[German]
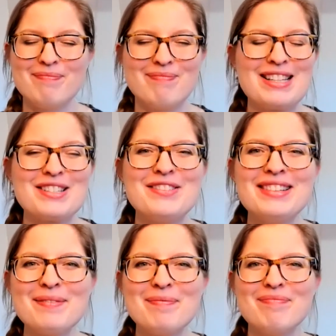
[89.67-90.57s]
Mach's
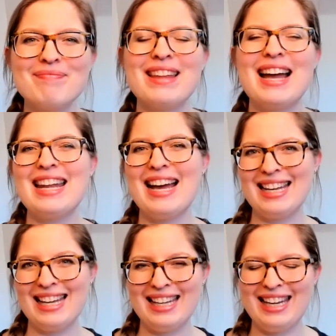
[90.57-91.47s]
gut, deine
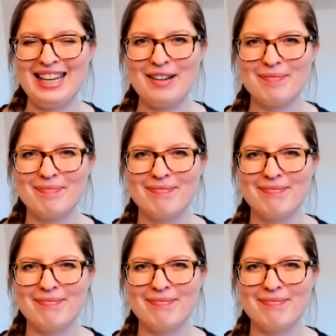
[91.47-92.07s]
Anna-Elena.